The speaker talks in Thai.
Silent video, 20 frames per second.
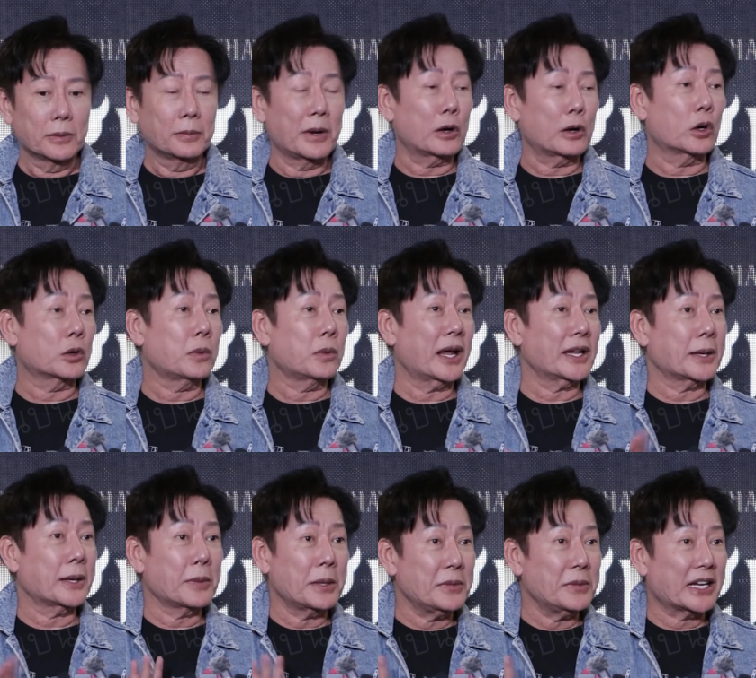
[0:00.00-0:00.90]
ปรากฏว่า
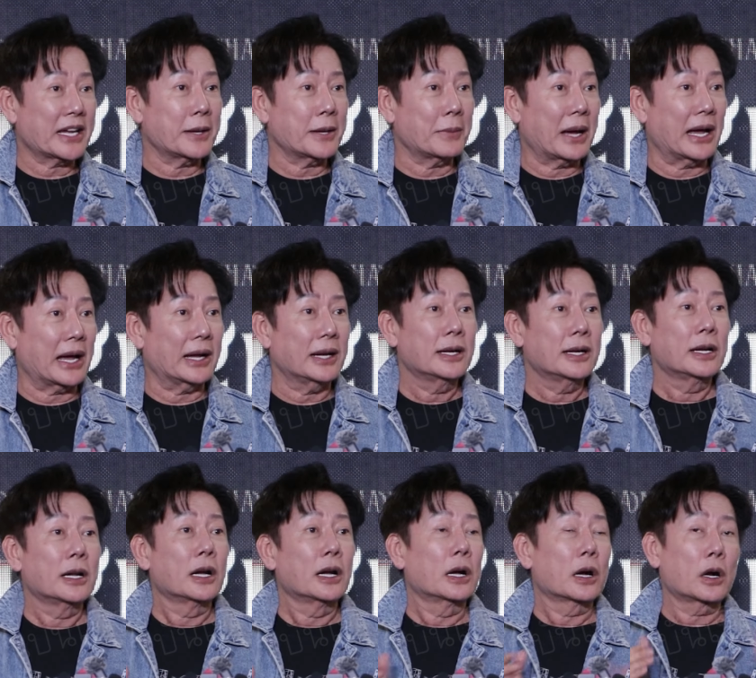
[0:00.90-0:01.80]
ยังไม่มีใครมา
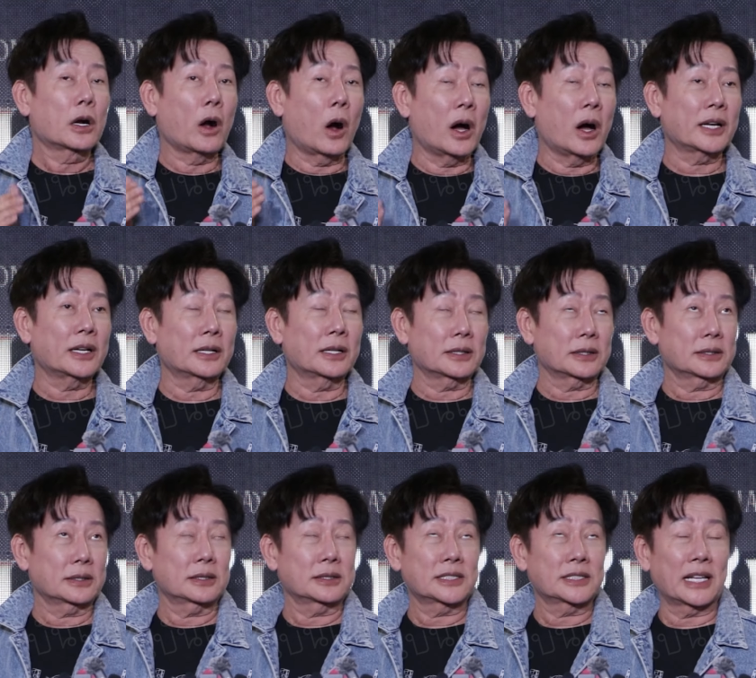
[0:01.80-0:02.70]
ก่อน
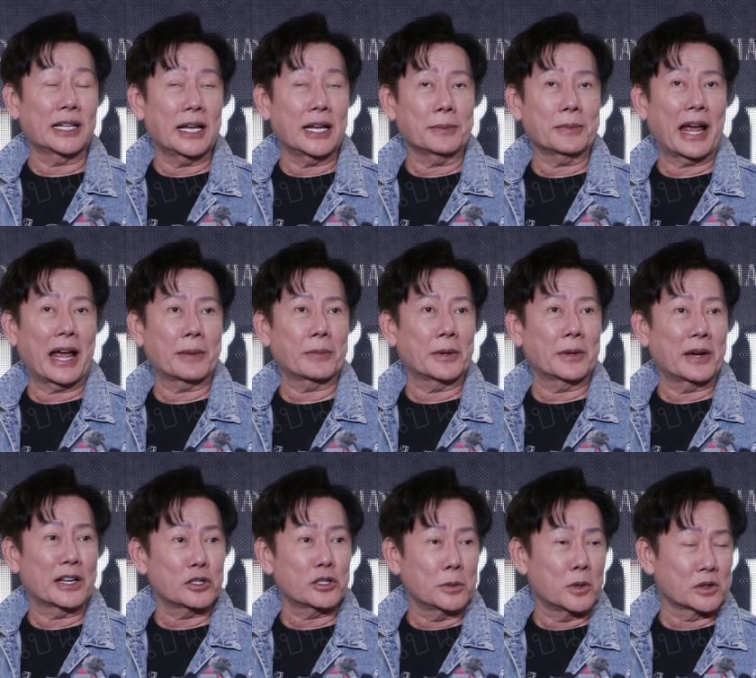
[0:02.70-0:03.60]
จะเริ่มงานประ
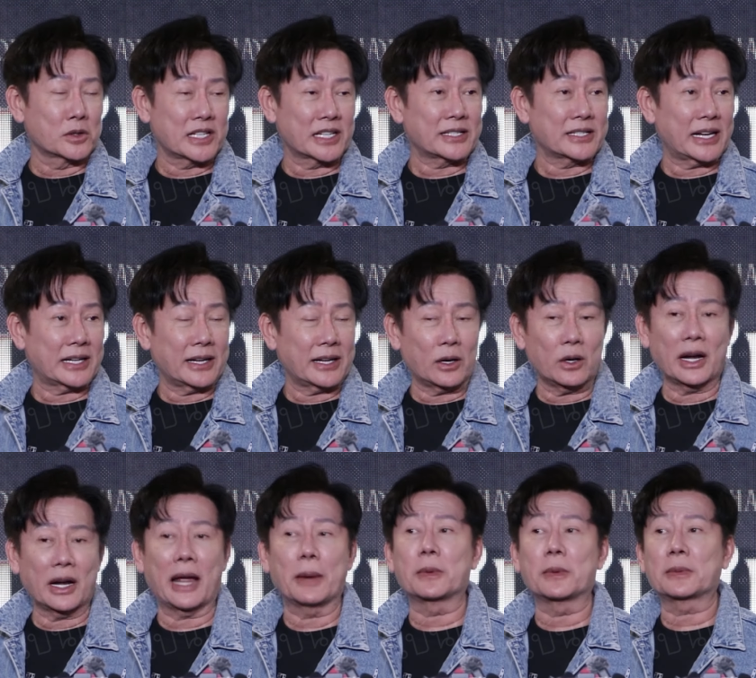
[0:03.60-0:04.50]
มาณชั่วโมงเสร็จๆในห้อ
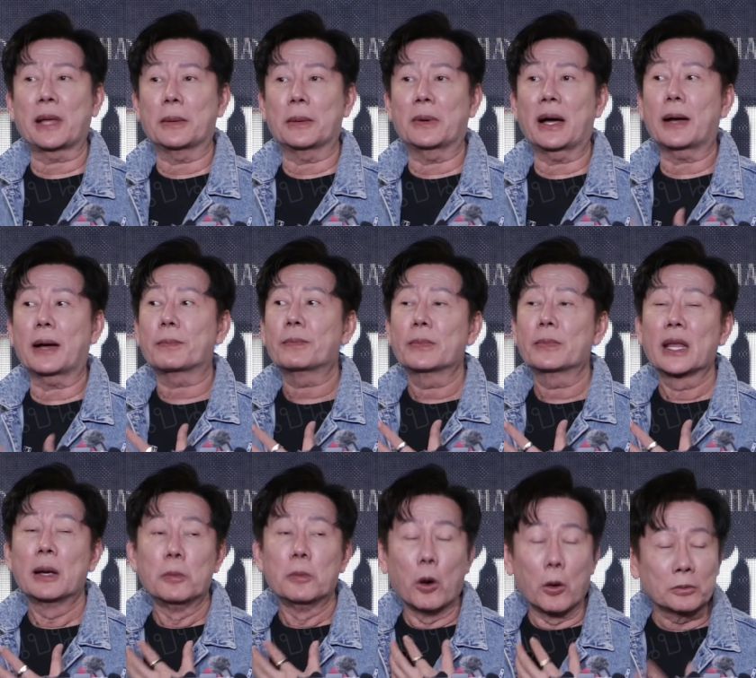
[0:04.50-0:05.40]
งอาหารผมถามว่า
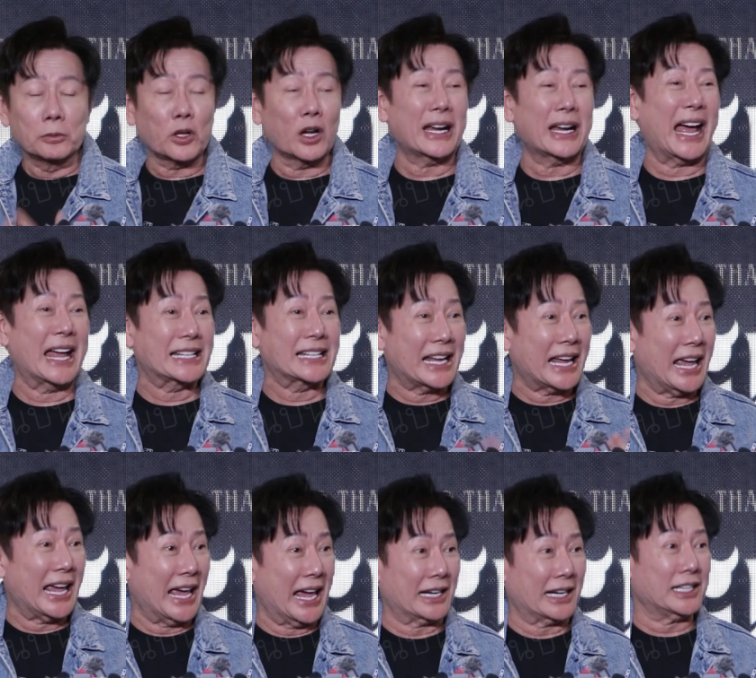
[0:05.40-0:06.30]
ผมต้องการแข
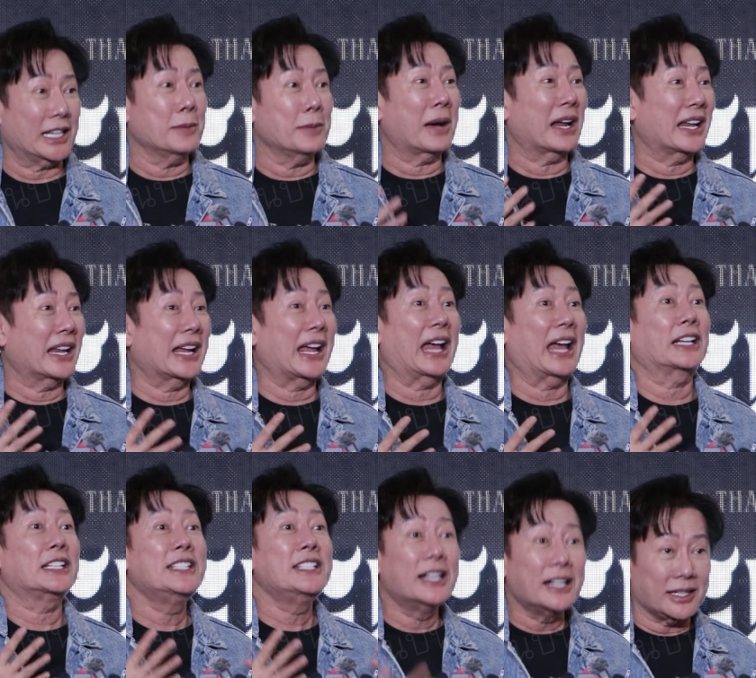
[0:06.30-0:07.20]
กที่มาในงาน
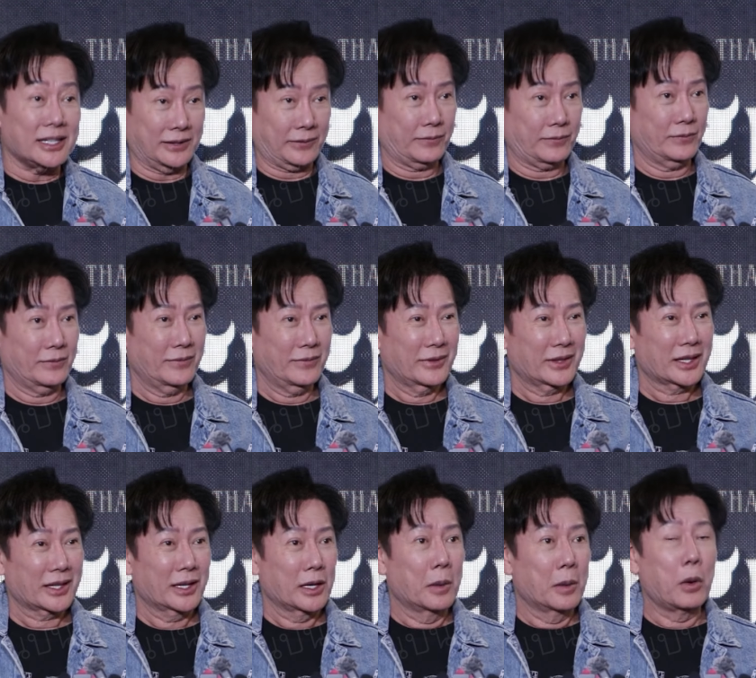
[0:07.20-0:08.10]
เยอะ
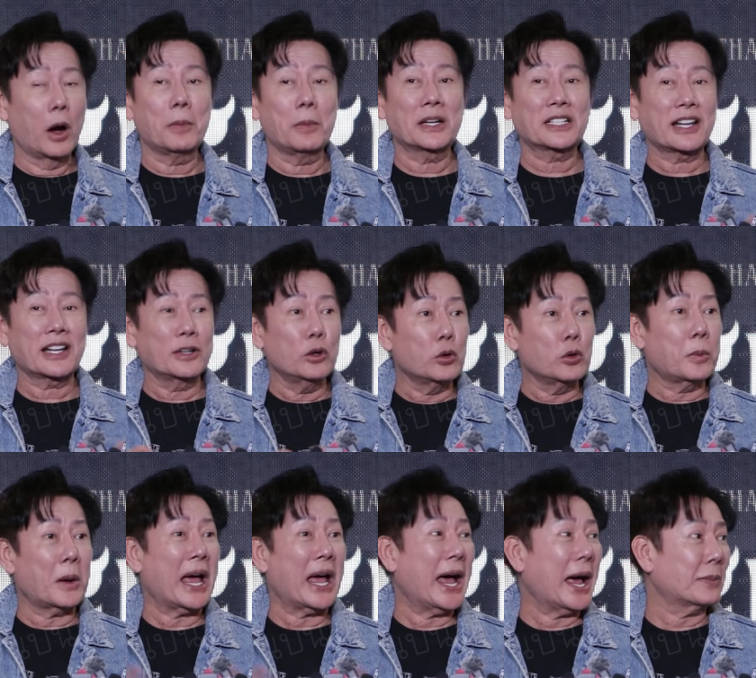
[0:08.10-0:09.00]
เพราะมันจะดู
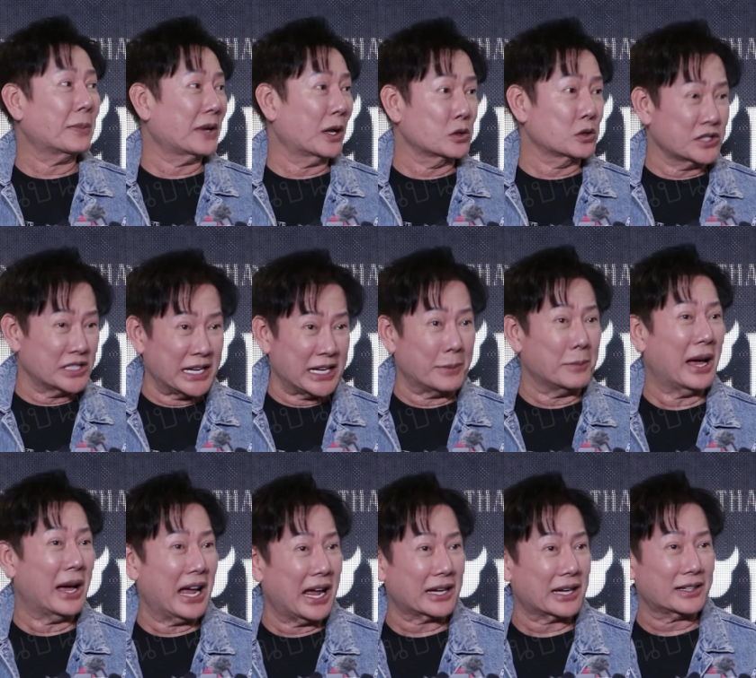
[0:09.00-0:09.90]
ภาพเราเสีย
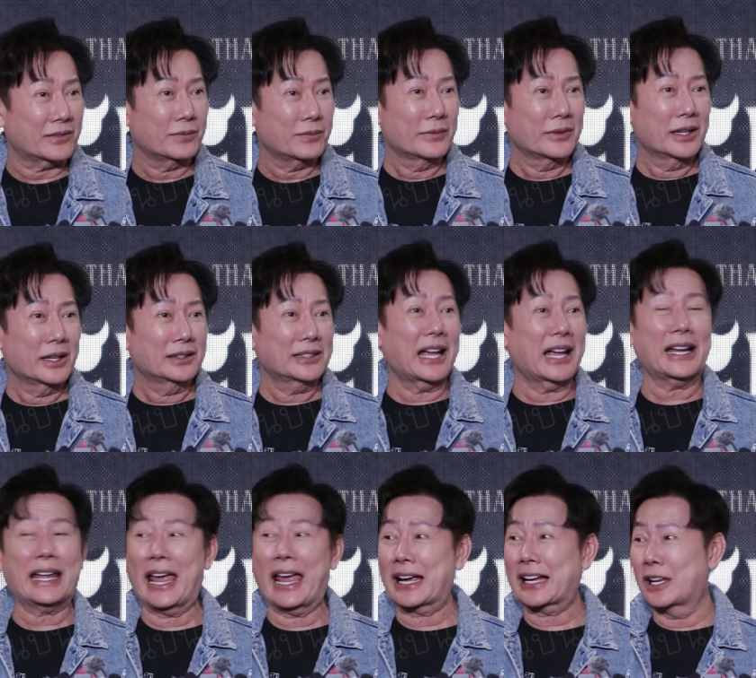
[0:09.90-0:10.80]
มากถ้า
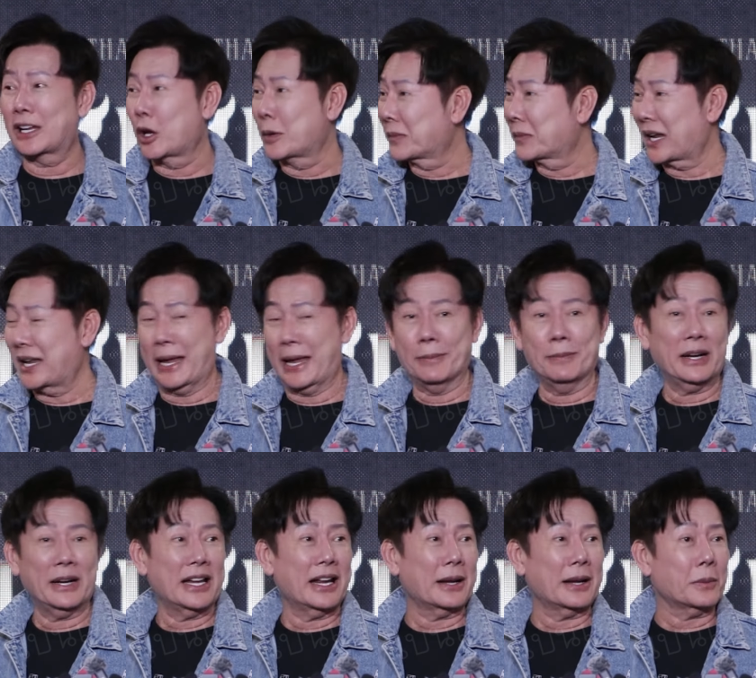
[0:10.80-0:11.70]
แขกกระหล่อมกระแหลม
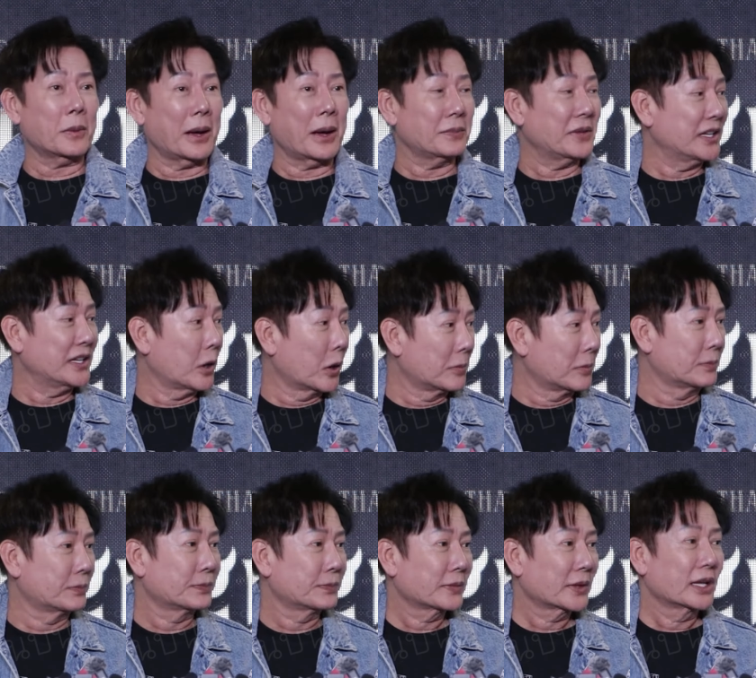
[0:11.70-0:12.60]
ไม่ได้รับความนิยม
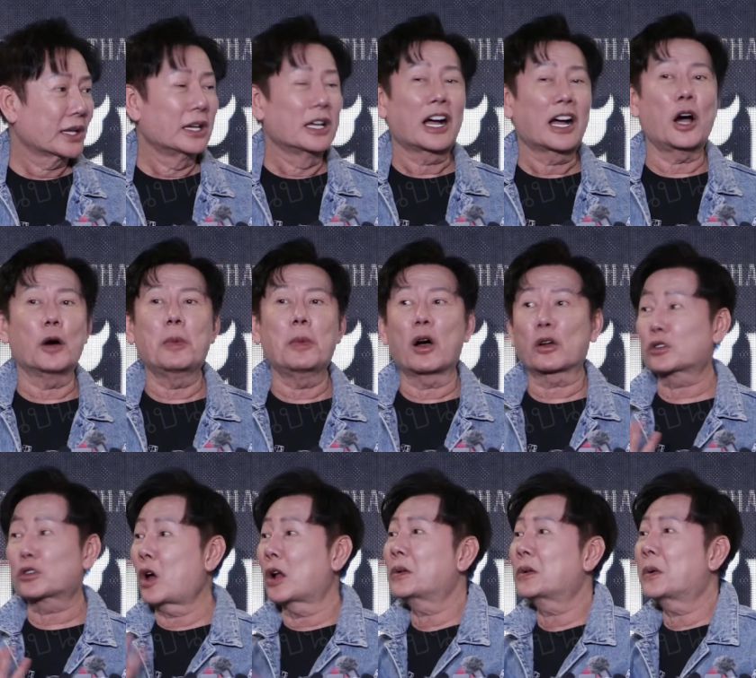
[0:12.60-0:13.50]
เขาบอก
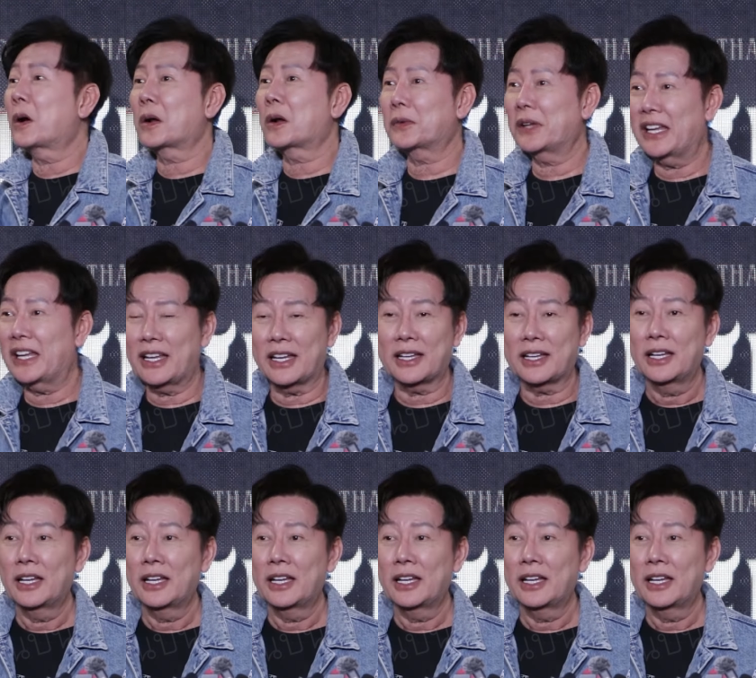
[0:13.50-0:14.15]
don't worry